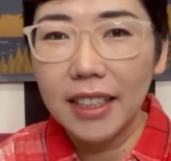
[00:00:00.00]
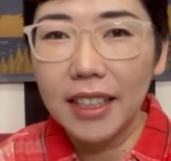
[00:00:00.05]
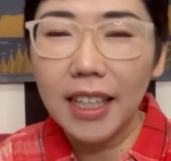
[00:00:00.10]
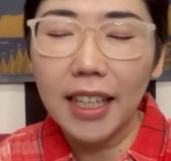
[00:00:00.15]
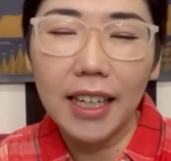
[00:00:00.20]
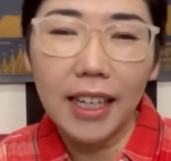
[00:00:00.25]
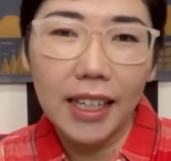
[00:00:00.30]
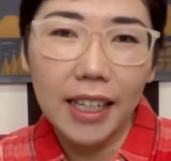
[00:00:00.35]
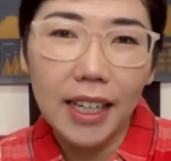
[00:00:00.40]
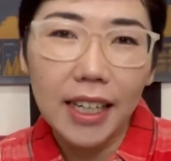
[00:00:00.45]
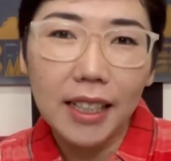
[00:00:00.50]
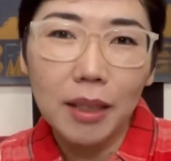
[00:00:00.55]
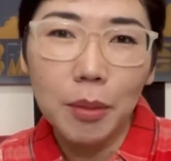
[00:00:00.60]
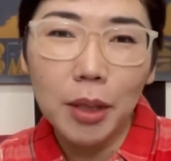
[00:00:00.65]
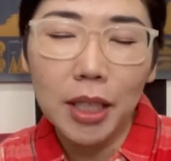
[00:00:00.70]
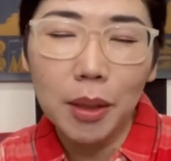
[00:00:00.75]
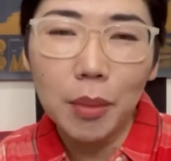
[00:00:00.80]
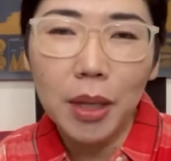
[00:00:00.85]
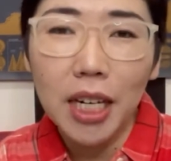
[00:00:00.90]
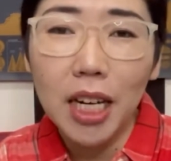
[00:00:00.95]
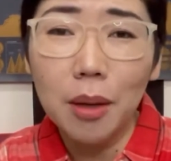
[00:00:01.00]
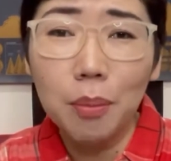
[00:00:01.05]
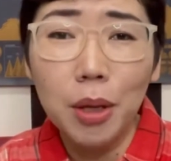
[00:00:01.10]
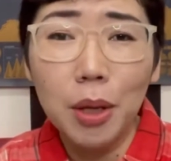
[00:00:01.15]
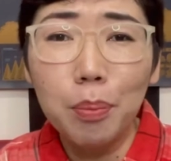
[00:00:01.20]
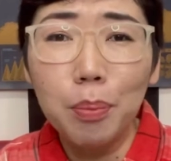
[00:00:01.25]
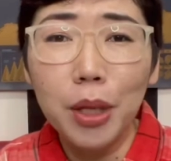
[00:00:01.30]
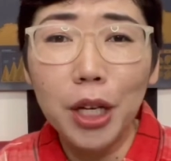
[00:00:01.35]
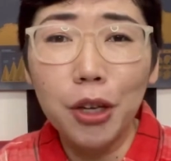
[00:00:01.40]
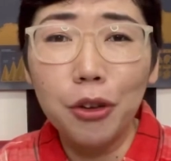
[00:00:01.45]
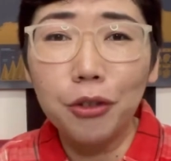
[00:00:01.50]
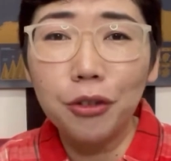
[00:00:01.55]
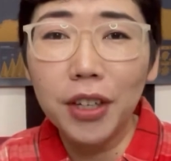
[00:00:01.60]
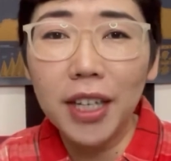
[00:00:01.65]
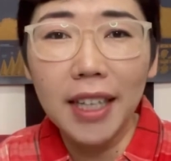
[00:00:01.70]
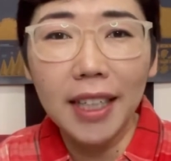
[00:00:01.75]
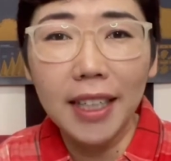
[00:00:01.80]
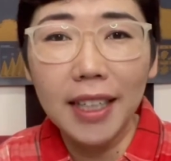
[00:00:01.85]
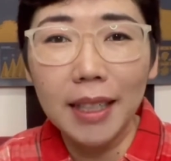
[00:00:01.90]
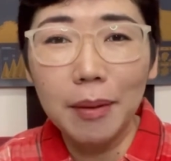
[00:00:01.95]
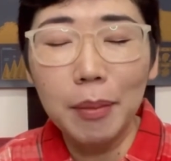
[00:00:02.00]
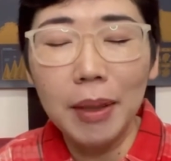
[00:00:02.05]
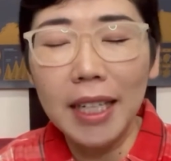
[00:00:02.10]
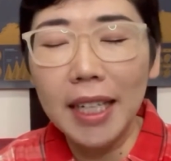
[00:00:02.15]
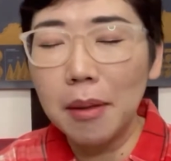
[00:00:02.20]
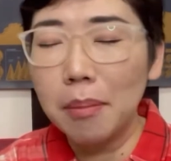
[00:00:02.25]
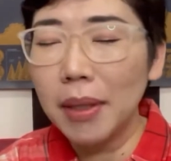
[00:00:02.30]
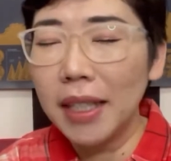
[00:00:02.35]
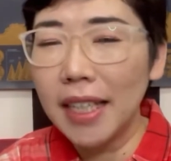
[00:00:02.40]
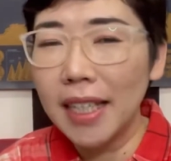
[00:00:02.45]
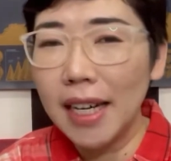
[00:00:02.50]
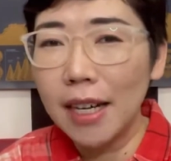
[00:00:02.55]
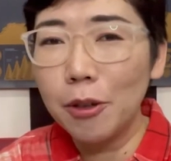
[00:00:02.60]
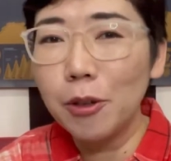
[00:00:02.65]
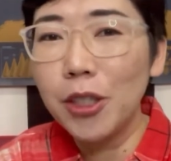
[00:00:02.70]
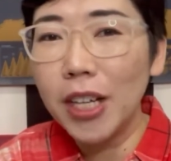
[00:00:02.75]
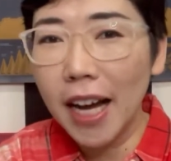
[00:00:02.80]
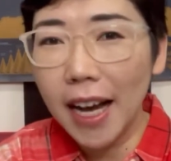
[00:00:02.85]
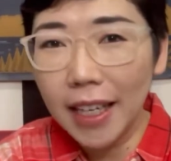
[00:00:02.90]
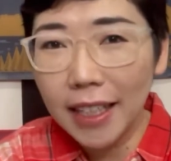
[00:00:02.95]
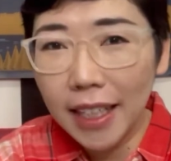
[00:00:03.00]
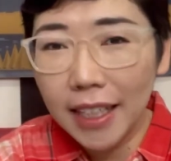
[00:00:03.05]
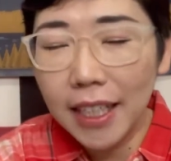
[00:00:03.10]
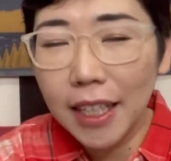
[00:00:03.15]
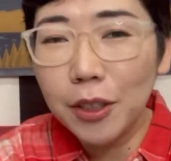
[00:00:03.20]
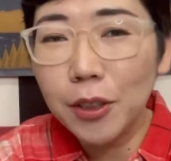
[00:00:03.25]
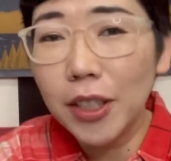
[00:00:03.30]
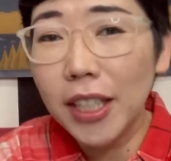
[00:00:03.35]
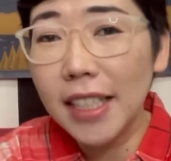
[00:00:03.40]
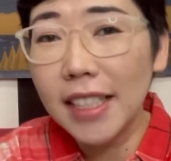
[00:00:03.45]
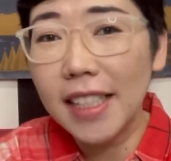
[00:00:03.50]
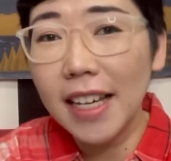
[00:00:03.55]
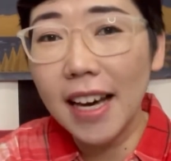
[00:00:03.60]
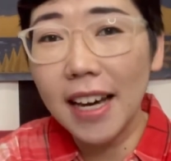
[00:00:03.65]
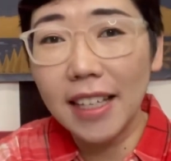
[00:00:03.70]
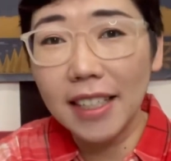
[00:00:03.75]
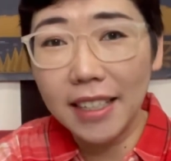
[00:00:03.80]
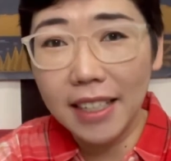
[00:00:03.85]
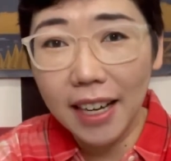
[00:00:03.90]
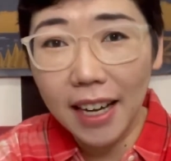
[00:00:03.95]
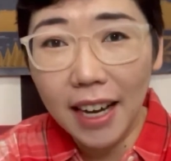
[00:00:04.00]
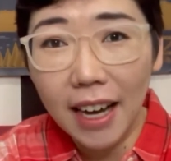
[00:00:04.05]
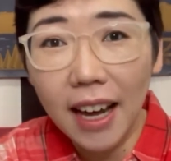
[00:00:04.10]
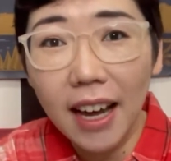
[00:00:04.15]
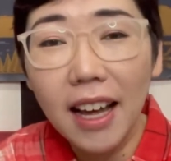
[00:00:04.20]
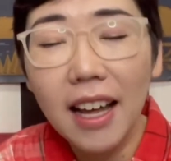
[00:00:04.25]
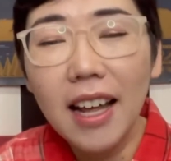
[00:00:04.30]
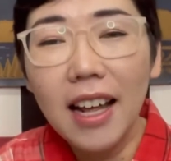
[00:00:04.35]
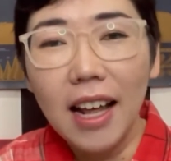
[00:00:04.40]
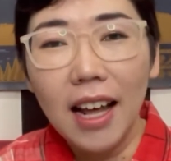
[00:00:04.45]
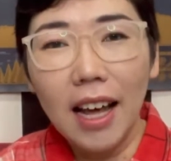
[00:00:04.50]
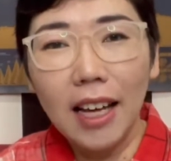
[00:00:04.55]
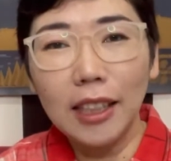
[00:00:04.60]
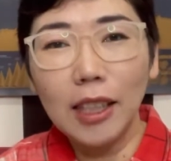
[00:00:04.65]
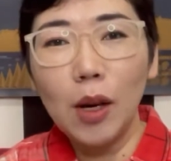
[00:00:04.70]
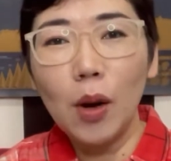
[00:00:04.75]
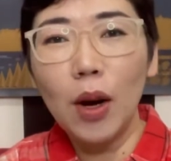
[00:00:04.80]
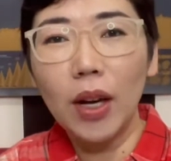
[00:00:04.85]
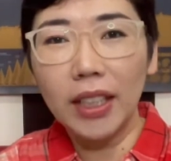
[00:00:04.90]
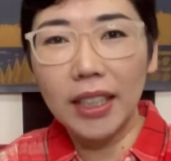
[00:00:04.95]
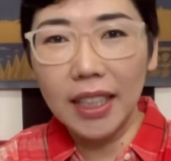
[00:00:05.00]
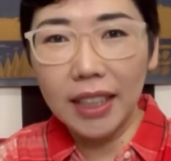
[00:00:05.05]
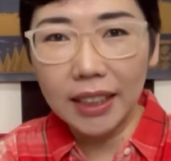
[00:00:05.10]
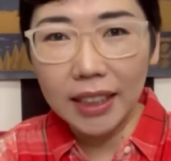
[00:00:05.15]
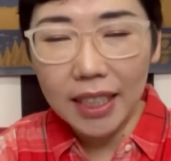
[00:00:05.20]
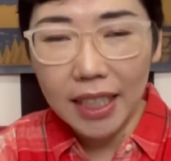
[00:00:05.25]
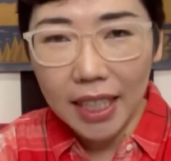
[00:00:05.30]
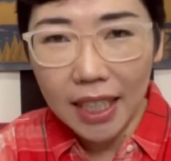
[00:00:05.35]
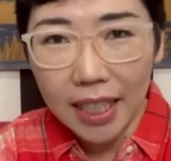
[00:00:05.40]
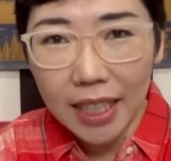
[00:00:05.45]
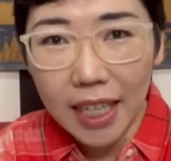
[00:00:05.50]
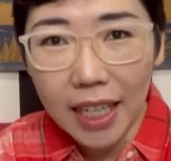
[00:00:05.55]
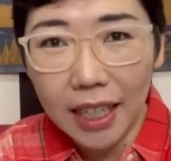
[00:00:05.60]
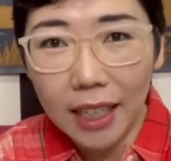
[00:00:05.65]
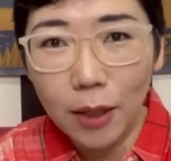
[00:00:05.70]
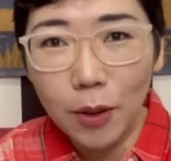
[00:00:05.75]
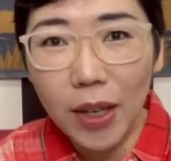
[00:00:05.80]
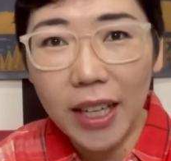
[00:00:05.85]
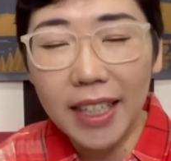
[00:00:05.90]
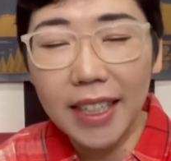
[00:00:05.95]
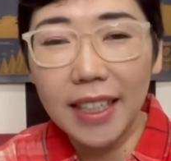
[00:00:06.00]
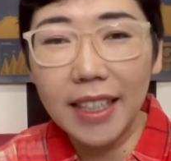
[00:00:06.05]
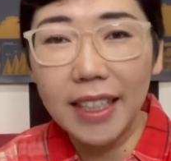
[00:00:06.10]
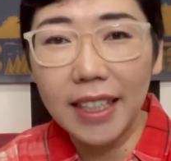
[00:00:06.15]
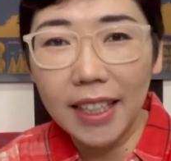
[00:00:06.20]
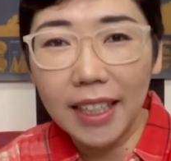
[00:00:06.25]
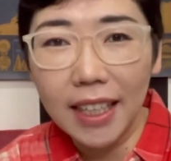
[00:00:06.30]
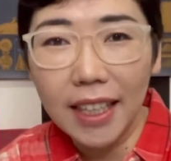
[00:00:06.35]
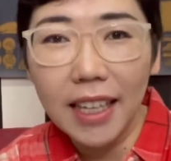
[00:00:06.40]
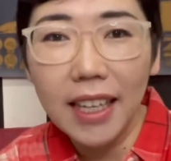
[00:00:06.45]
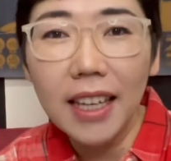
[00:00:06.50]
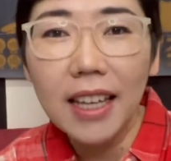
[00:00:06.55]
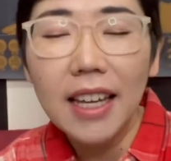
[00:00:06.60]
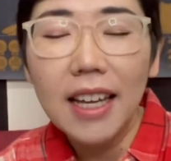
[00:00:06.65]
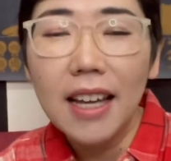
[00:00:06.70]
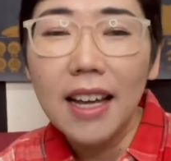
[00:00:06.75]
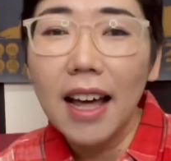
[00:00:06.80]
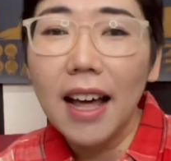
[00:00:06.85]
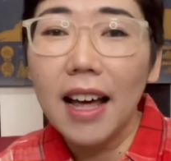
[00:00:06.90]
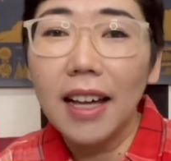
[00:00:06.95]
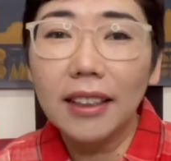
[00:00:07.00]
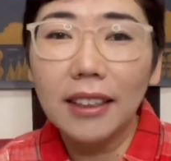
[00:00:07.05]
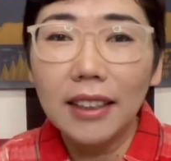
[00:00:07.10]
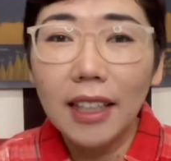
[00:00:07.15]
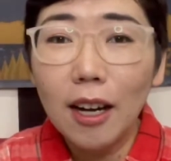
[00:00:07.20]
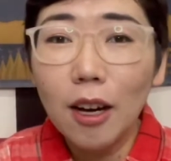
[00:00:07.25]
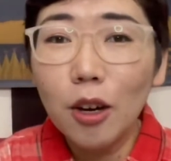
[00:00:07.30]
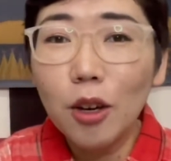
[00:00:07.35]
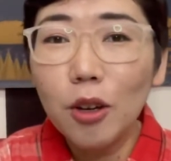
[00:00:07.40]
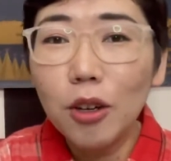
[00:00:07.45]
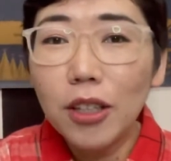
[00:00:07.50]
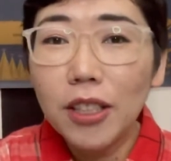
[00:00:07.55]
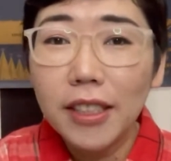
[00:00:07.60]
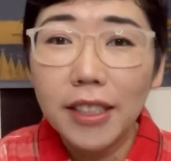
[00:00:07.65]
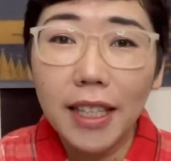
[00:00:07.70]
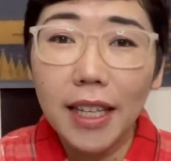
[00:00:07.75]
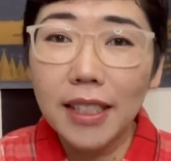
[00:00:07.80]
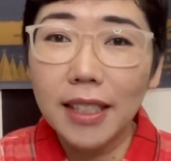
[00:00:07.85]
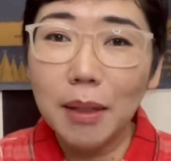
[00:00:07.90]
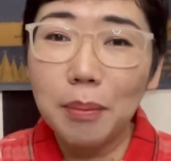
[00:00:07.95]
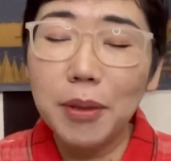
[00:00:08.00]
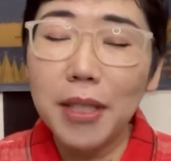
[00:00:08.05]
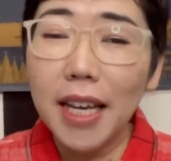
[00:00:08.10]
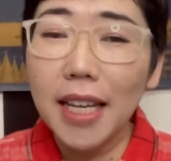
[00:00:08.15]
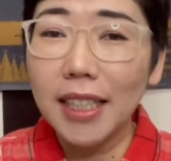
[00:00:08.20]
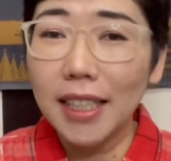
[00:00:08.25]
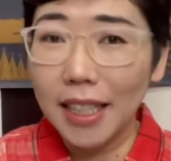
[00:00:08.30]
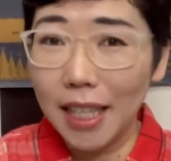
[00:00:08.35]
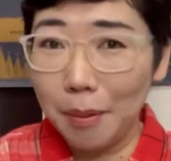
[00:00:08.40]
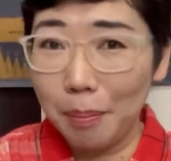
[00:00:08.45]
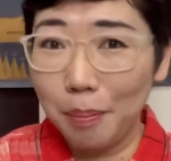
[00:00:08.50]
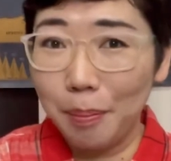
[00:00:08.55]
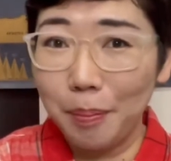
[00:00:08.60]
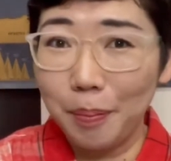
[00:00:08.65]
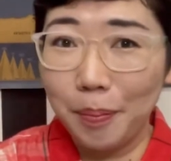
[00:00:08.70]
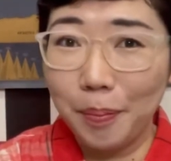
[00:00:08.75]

Kira-kira teman-teman lebih prefer beli-beli yang udah ada di Indonesia aja, atau order sendiri dari luar negeri, atau just tip-just tip. -just tip